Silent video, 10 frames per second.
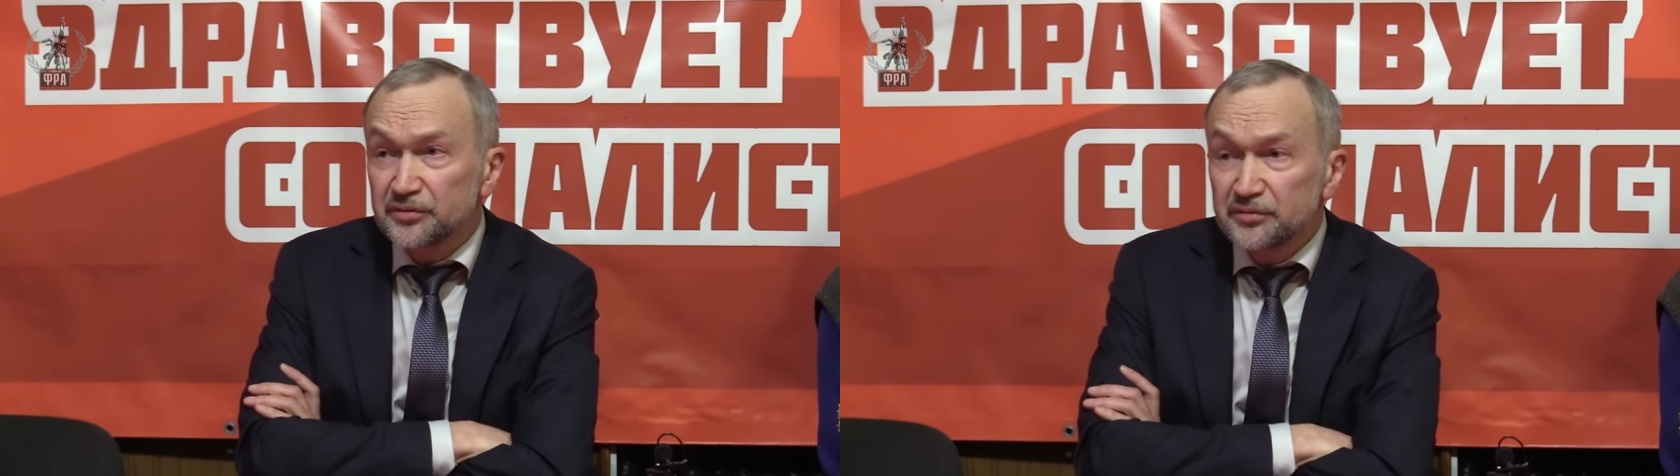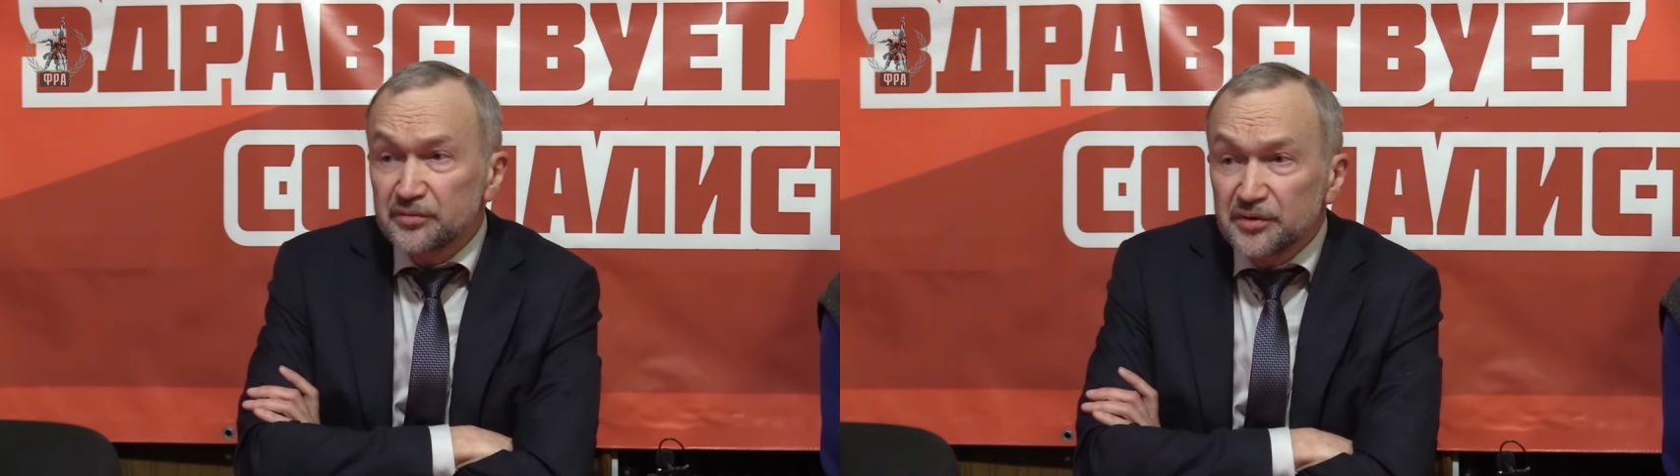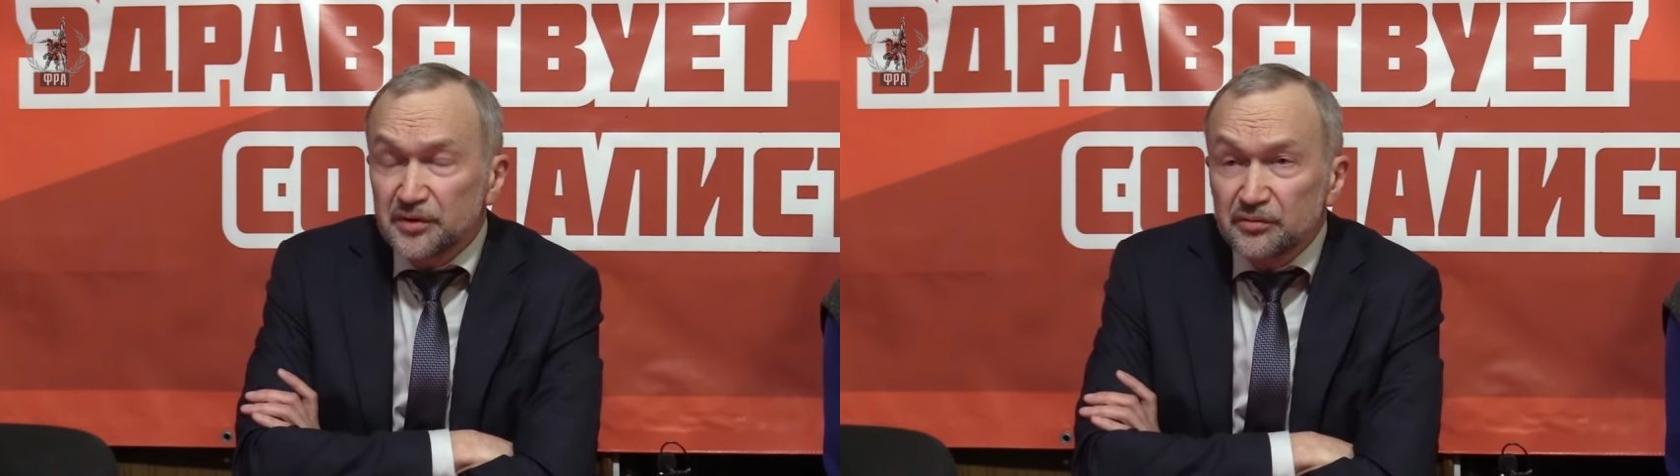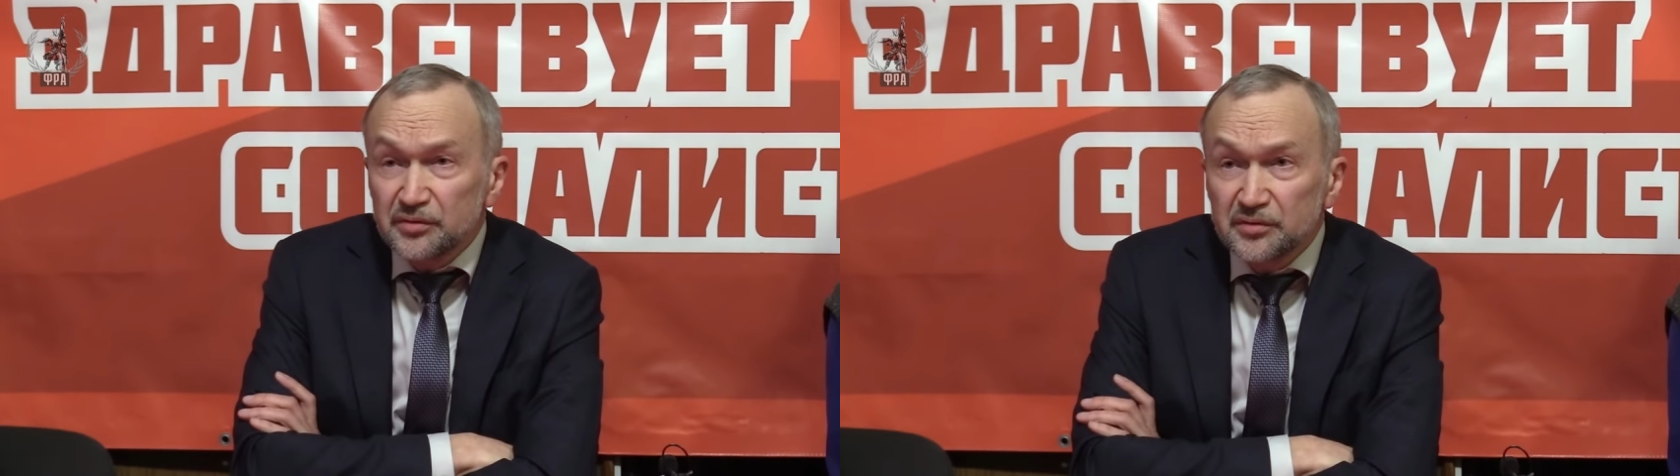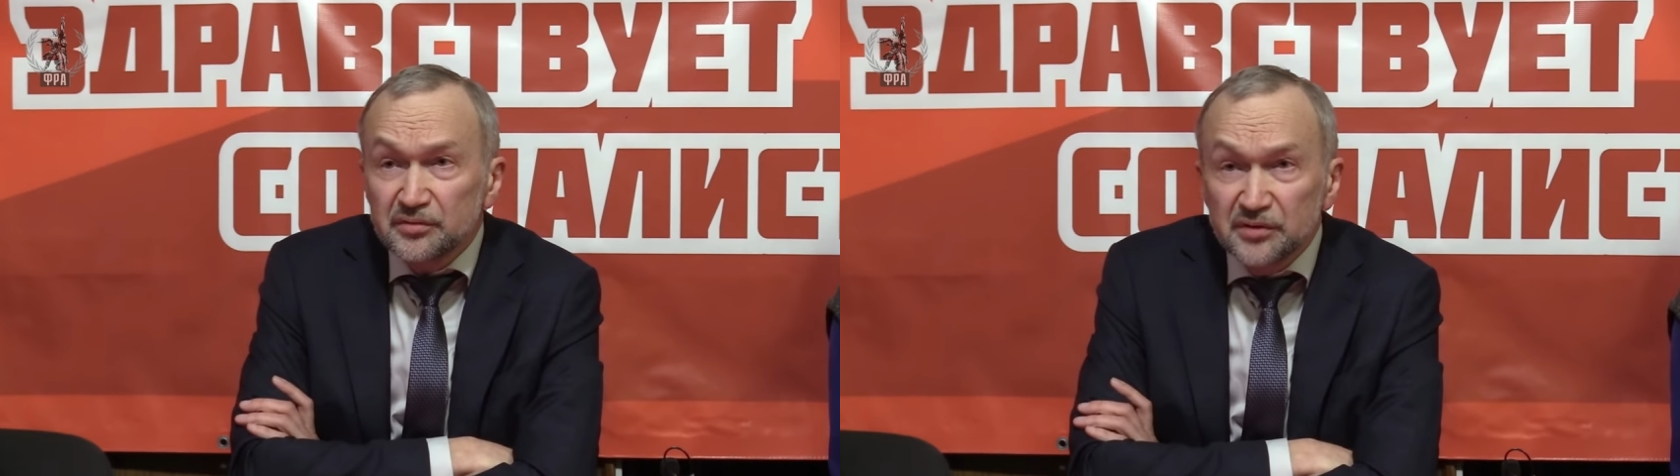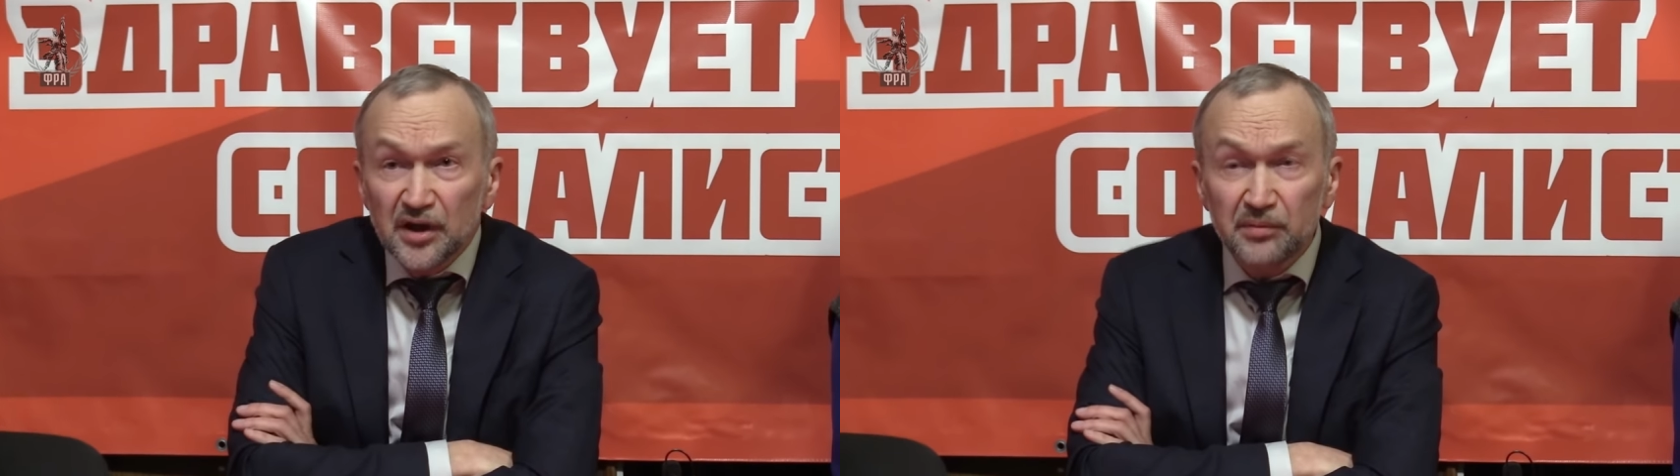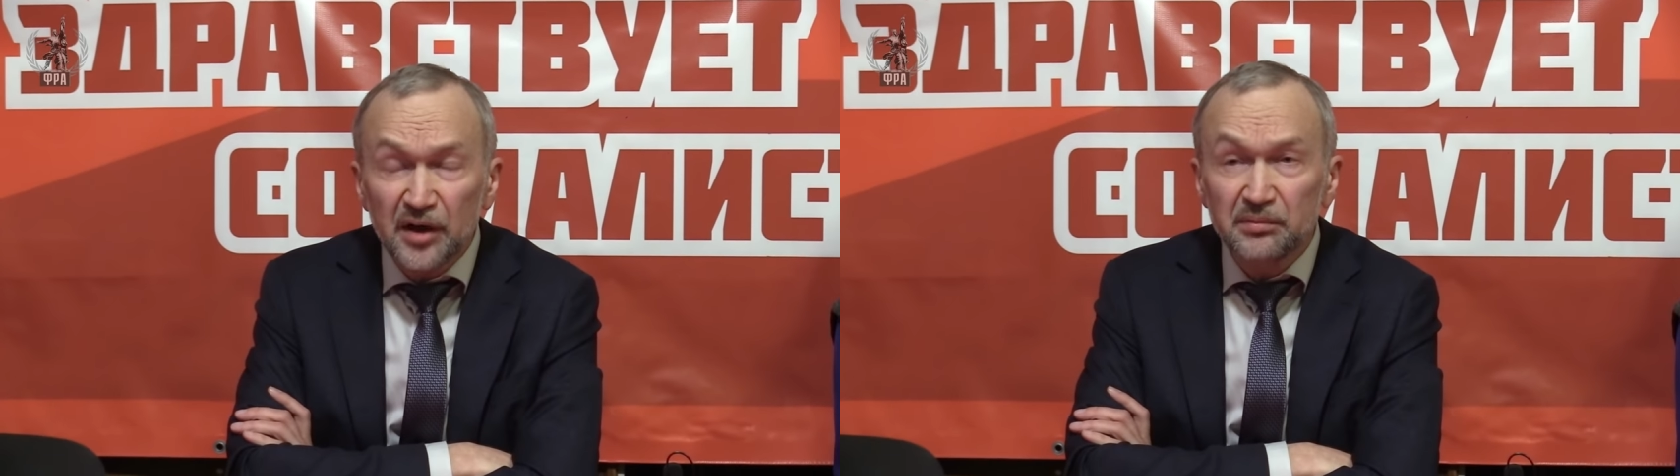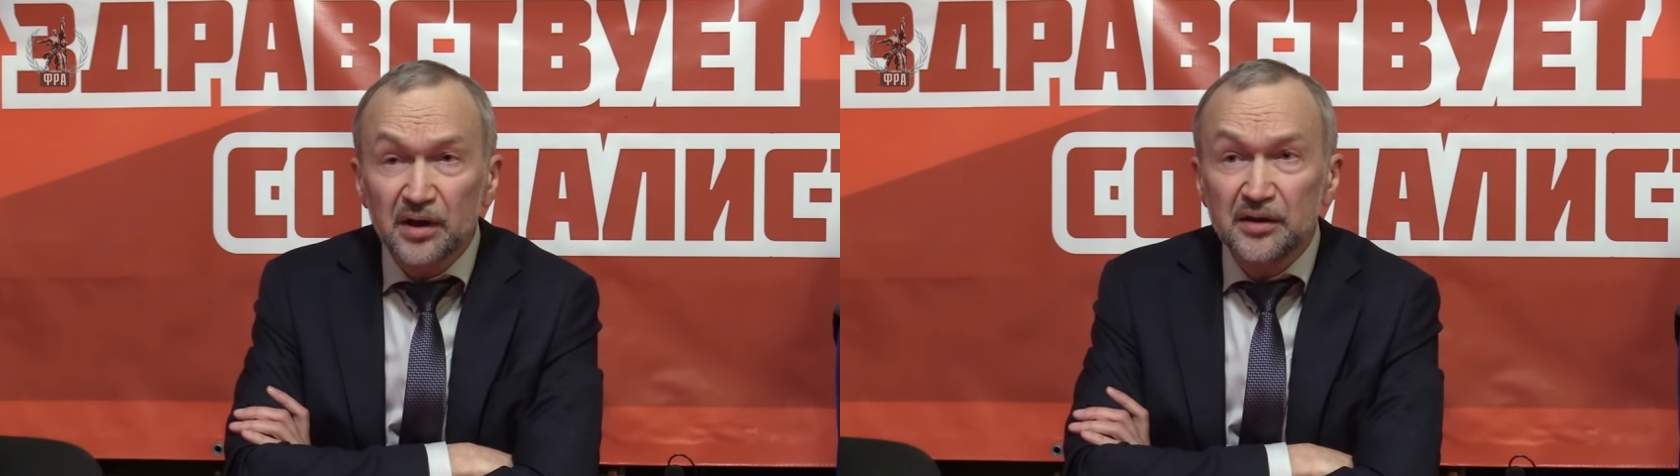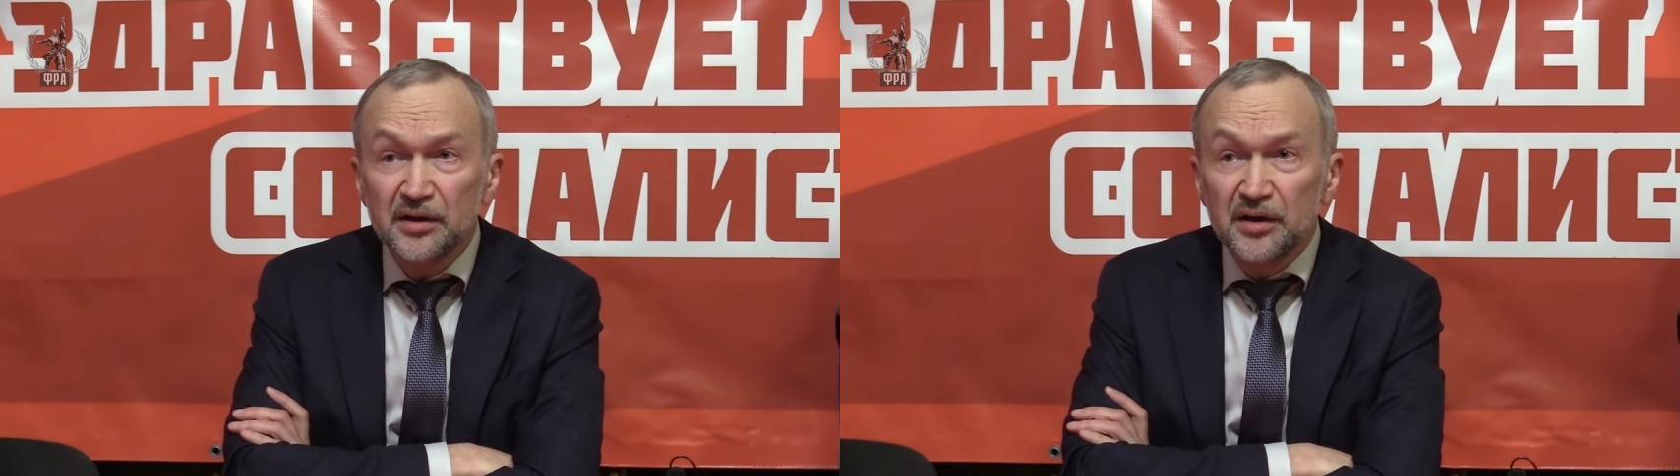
ну это вот, да, борьба.